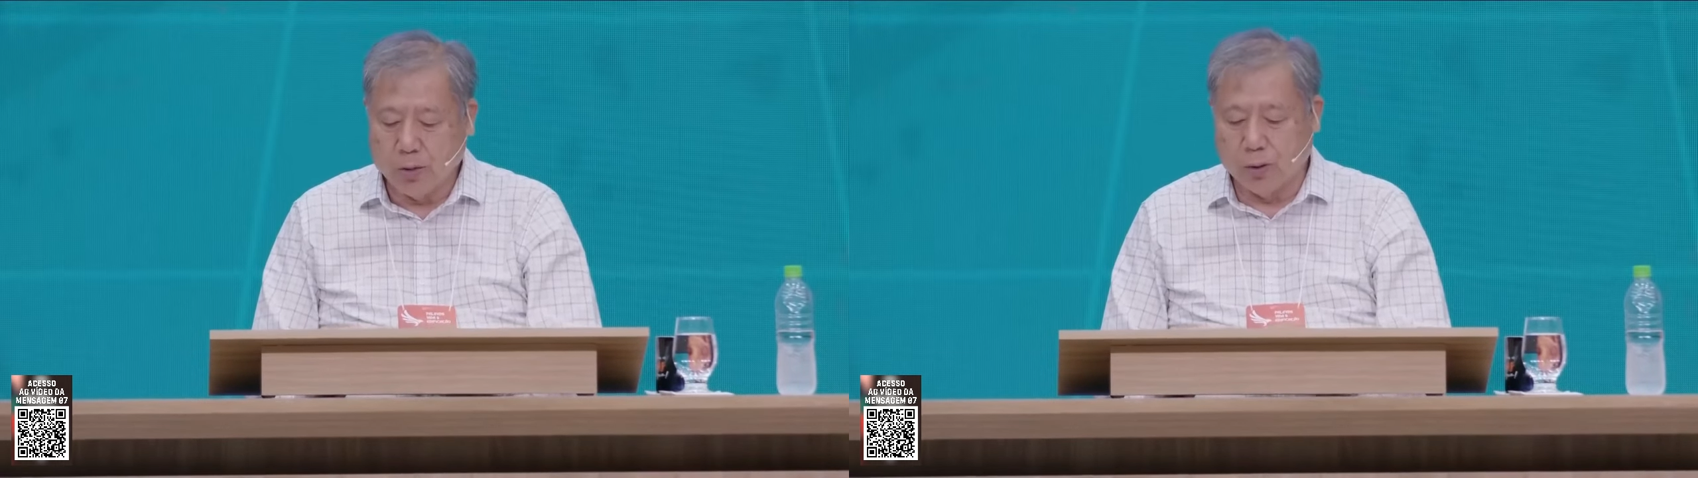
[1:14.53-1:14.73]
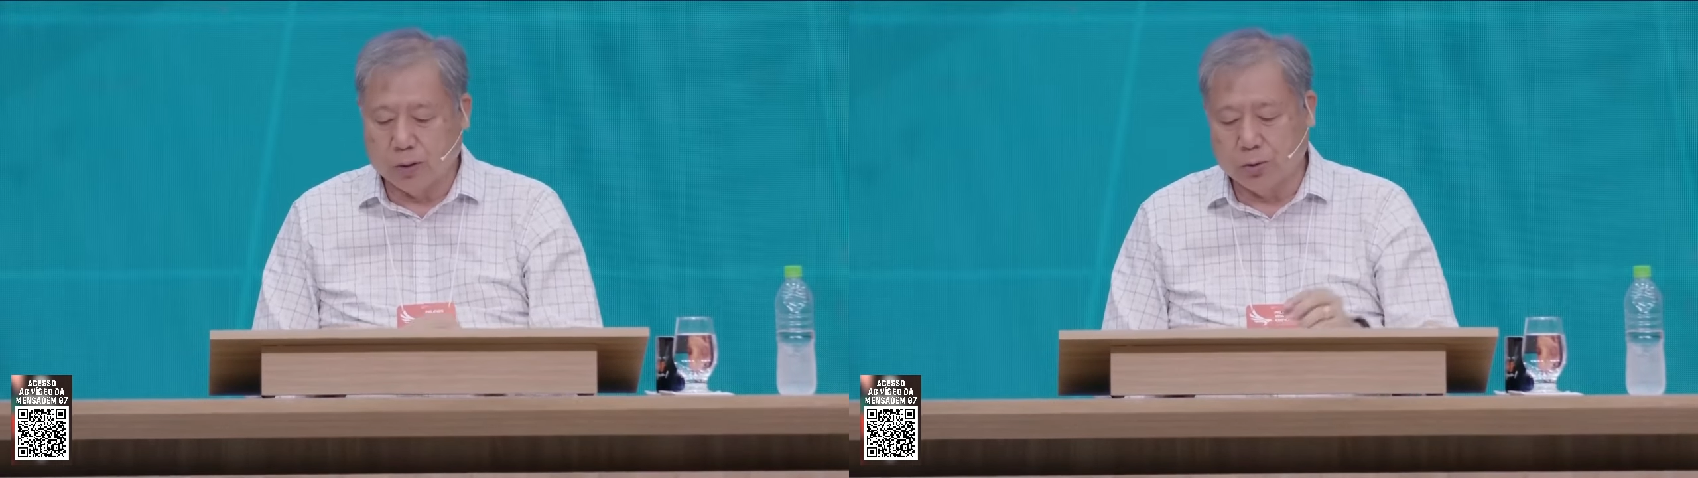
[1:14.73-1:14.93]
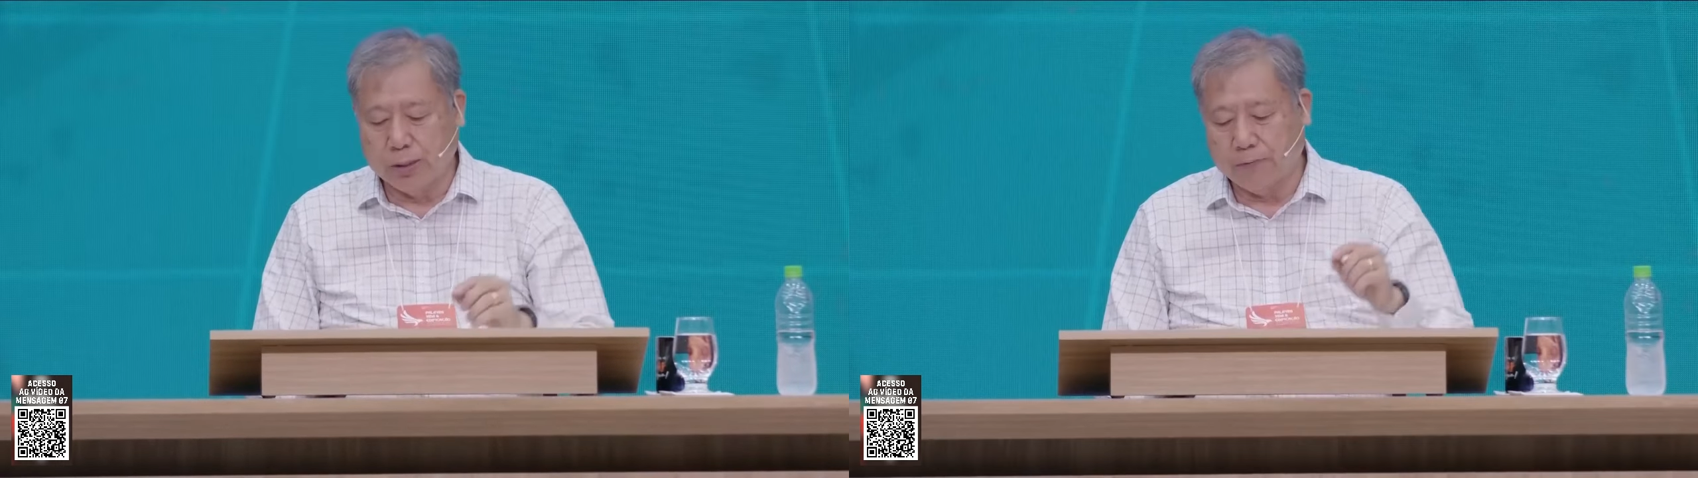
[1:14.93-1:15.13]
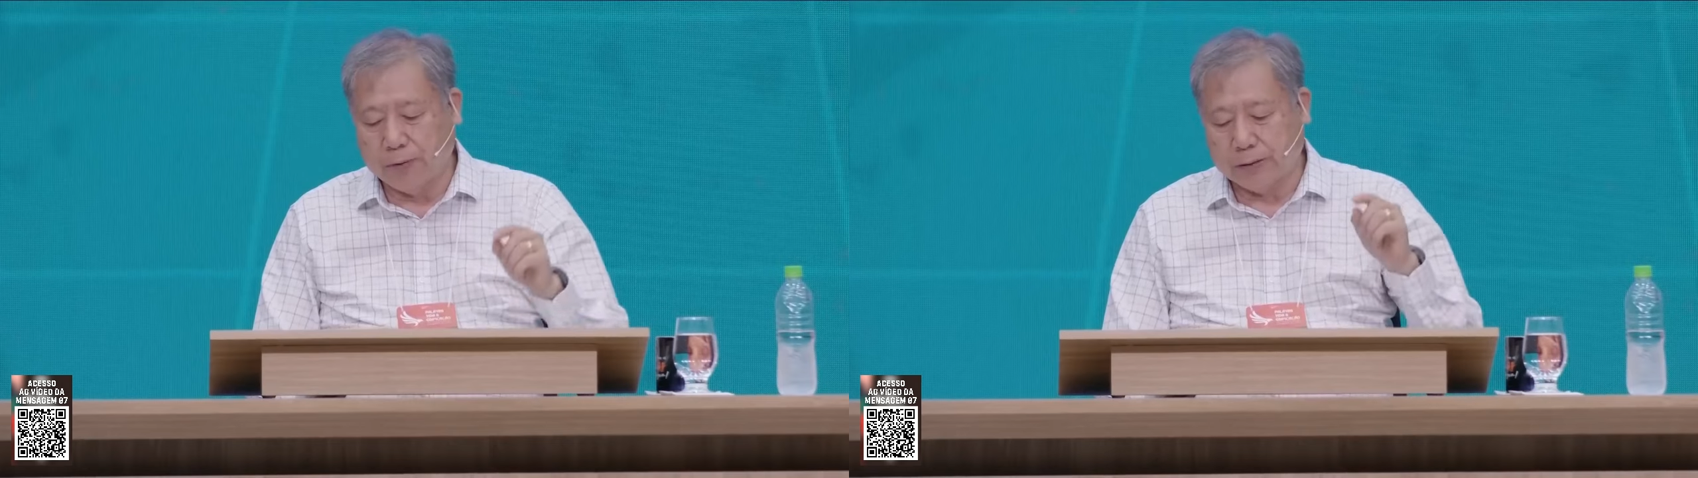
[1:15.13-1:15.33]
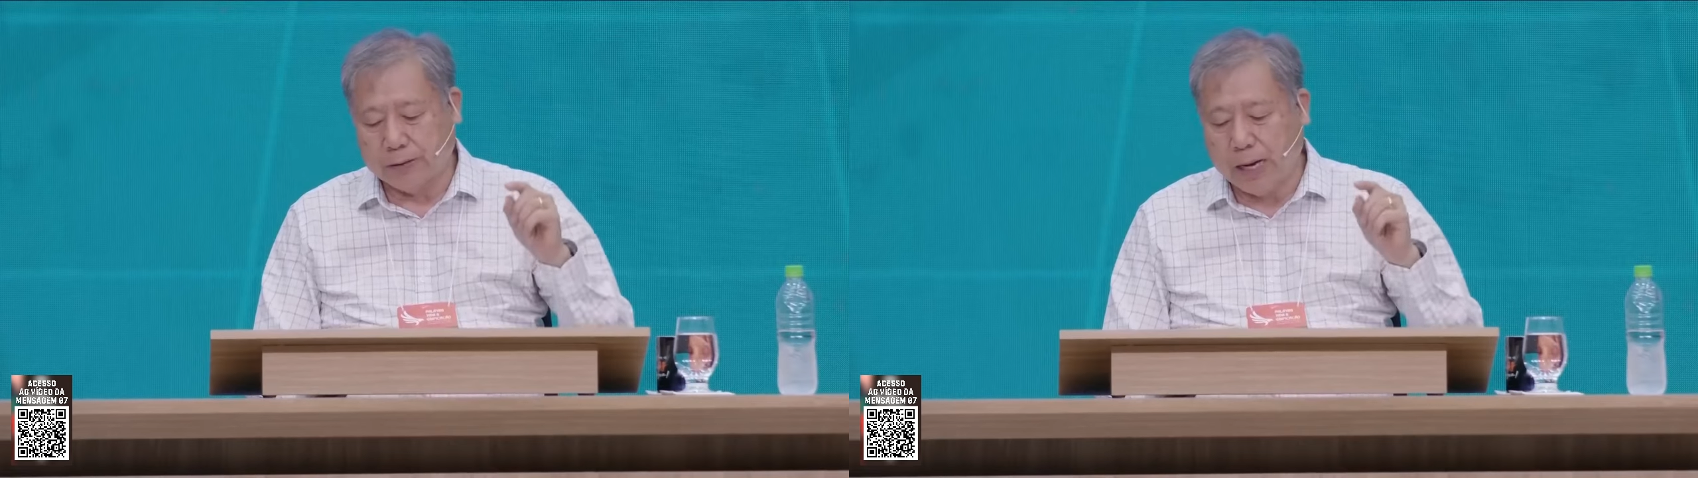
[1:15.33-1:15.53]
Quando
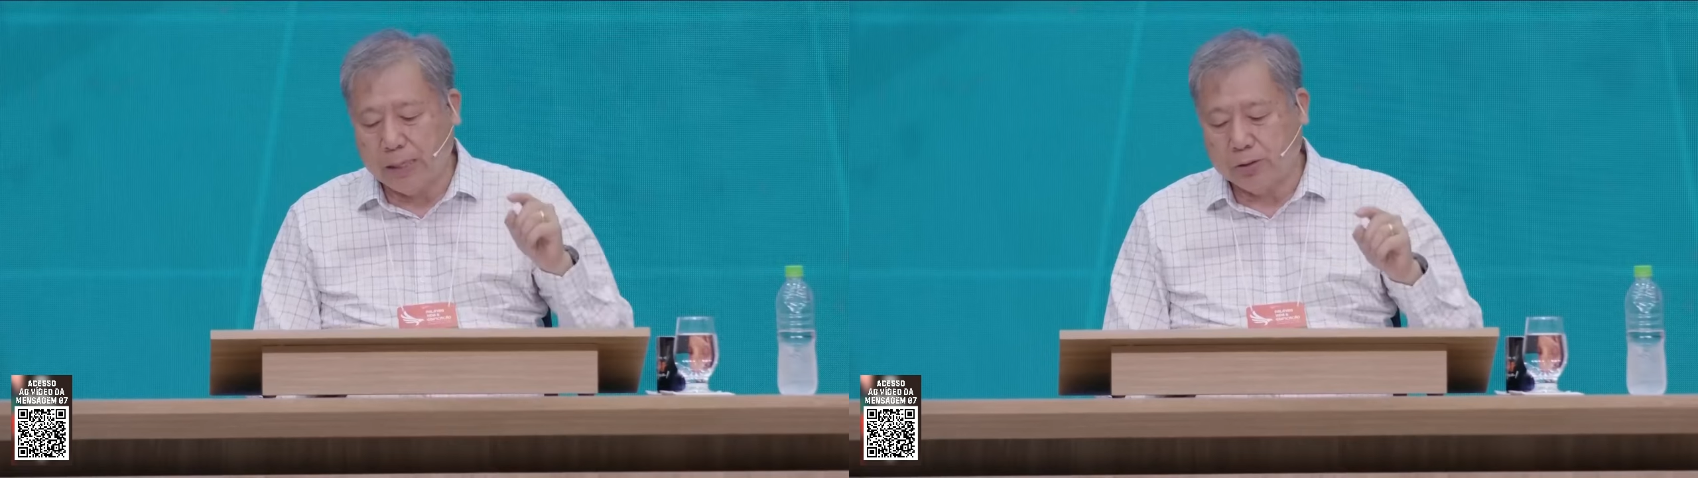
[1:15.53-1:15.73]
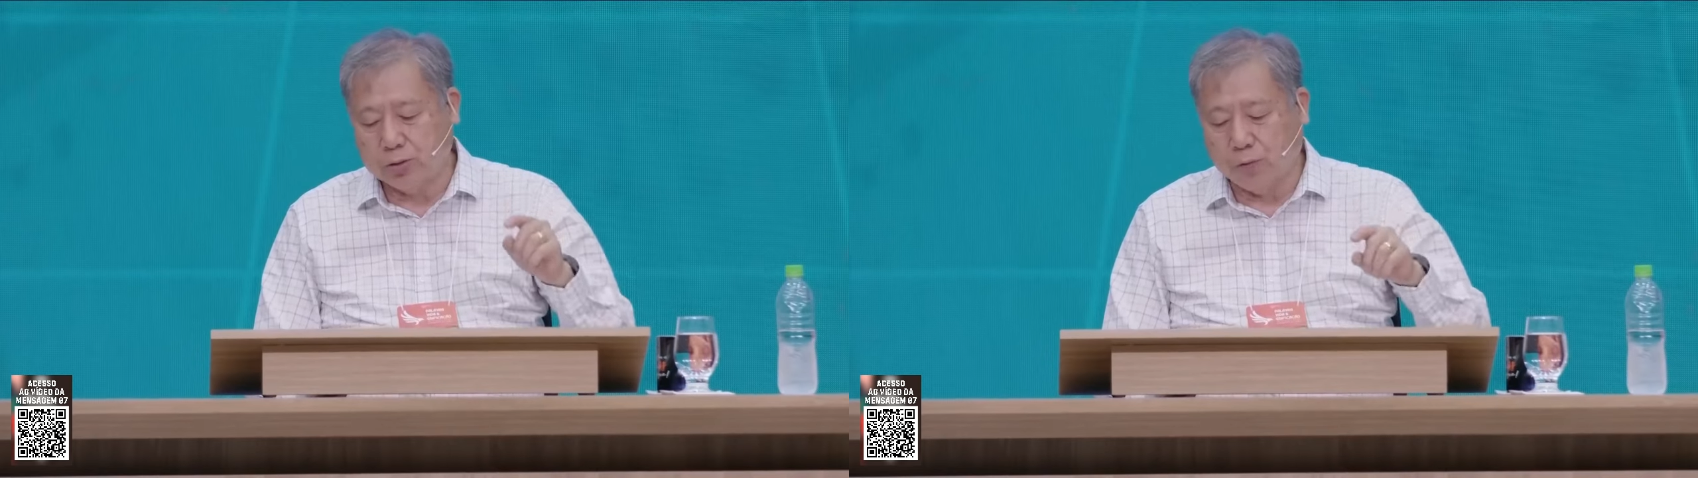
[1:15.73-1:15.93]
levantardes